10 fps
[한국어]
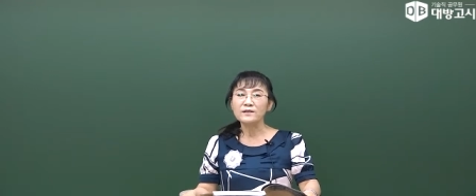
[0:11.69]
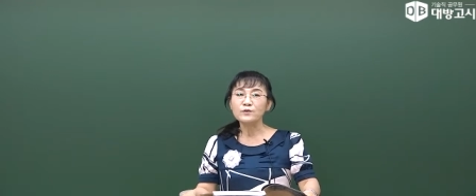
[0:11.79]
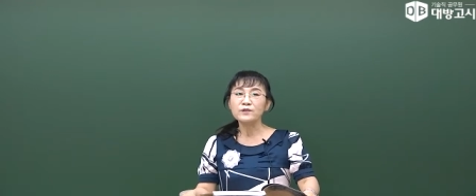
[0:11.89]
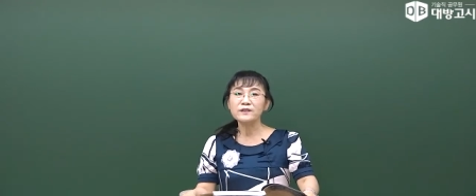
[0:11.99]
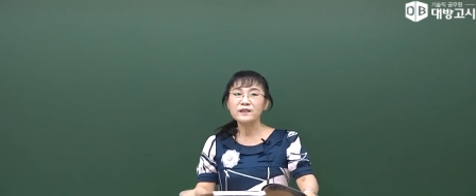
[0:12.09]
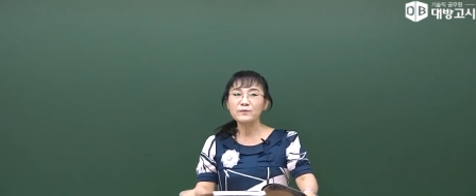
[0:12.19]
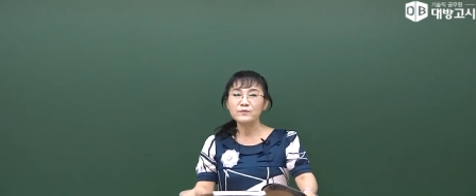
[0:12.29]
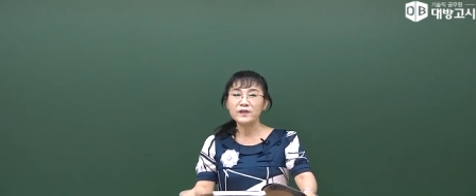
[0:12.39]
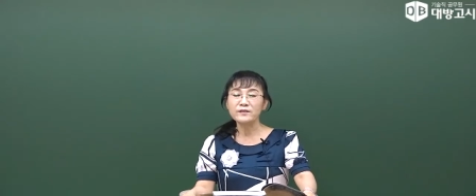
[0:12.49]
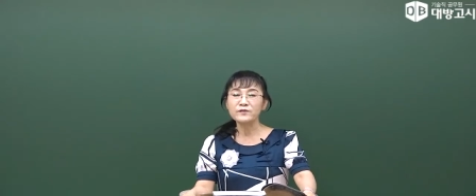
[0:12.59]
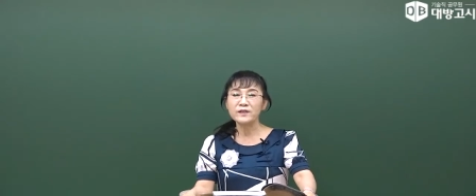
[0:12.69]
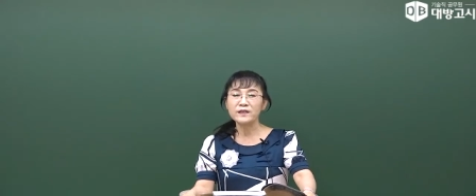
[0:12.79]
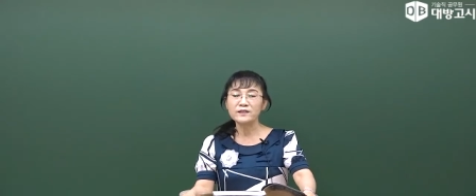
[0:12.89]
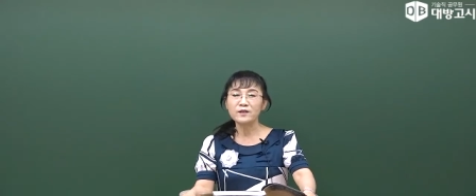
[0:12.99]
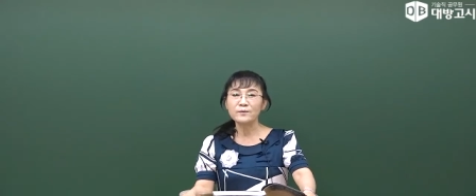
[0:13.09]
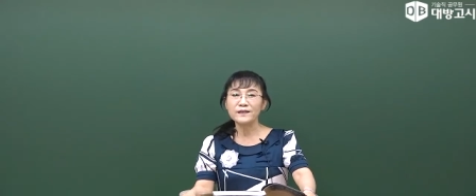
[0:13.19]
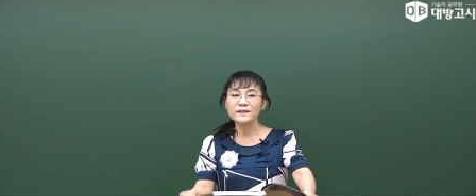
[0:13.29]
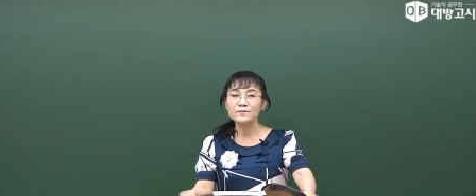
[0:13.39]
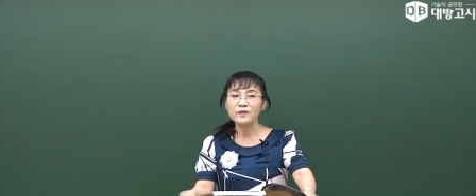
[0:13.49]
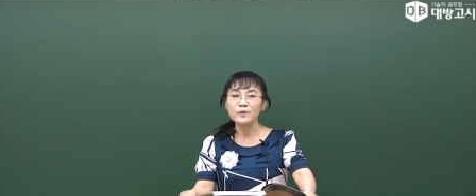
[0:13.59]
출제 문항수에 대해서
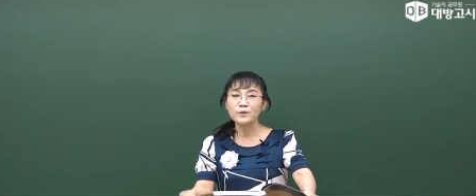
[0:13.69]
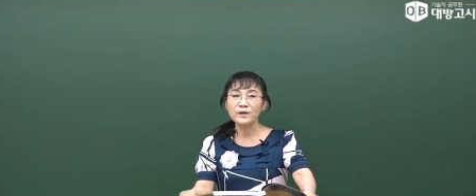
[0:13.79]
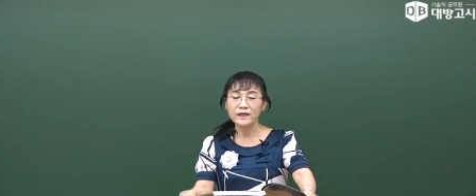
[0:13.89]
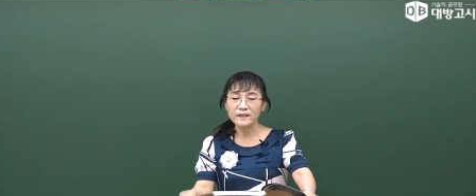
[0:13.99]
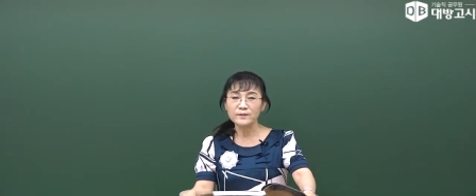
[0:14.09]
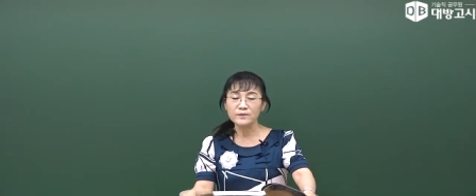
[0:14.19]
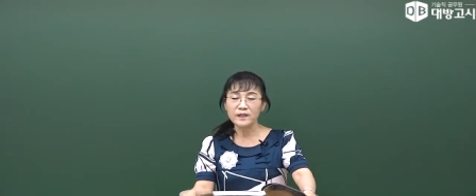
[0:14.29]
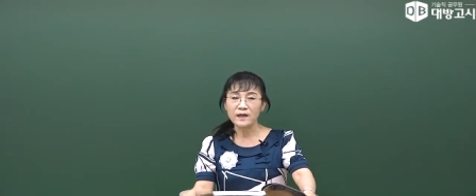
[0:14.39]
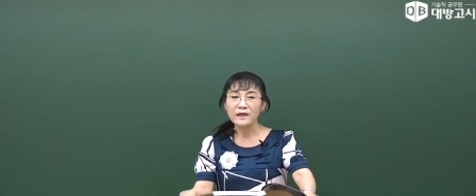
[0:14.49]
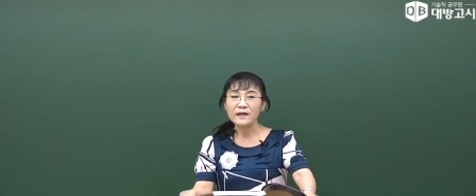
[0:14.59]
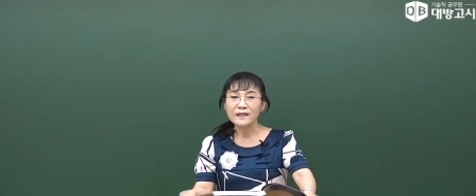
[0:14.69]
말씀드리도록 하겠습니다.